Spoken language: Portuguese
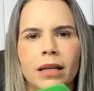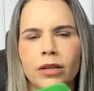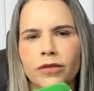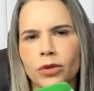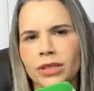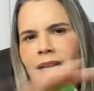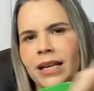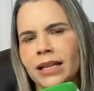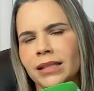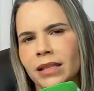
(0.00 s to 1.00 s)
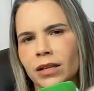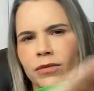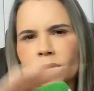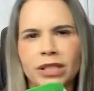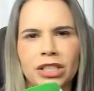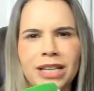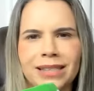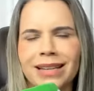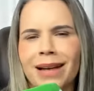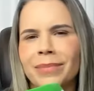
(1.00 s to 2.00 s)
Então você cristão, você
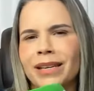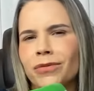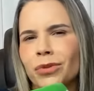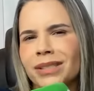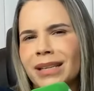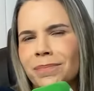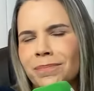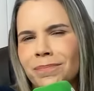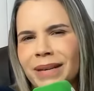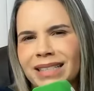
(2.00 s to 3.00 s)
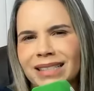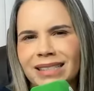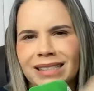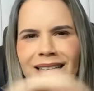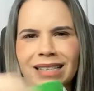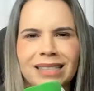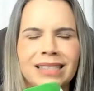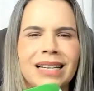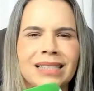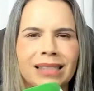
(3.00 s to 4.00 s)
já sabe que você
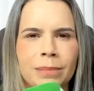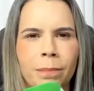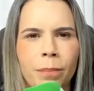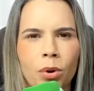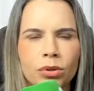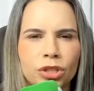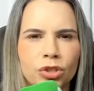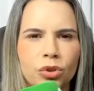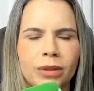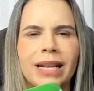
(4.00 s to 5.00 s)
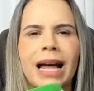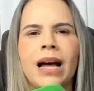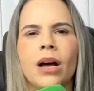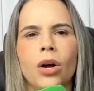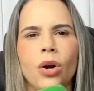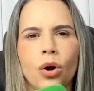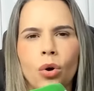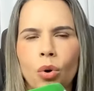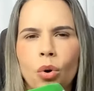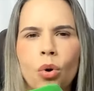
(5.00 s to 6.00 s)
precisa se posicionar
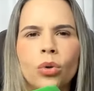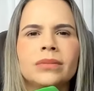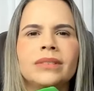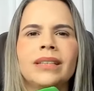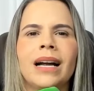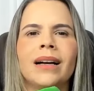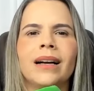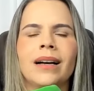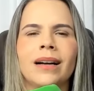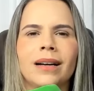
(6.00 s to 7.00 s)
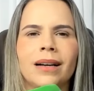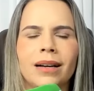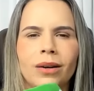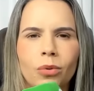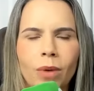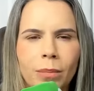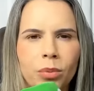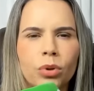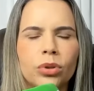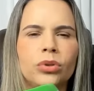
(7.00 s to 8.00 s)
contra o
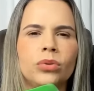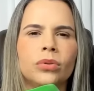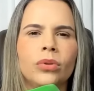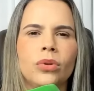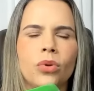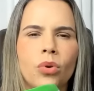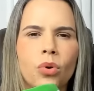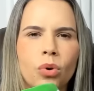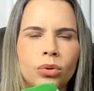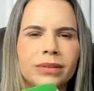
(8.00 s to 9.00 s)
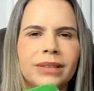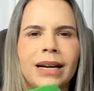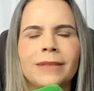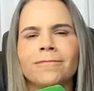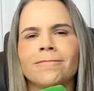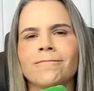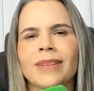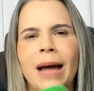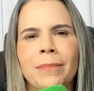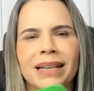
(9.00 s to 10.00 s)
aborto, contra
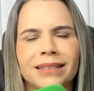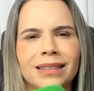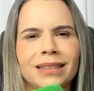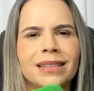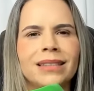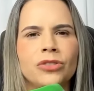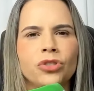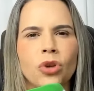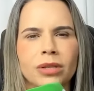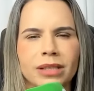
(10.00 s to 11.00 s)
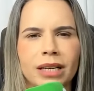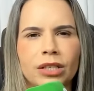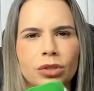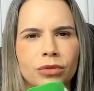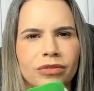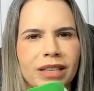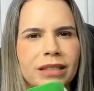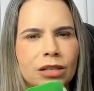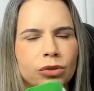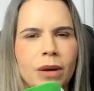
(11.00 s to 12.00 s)
a matança de inocentes no
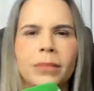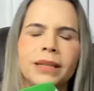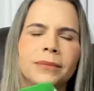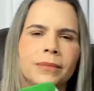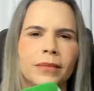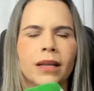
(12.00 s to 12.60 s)
ventre da sua mãe.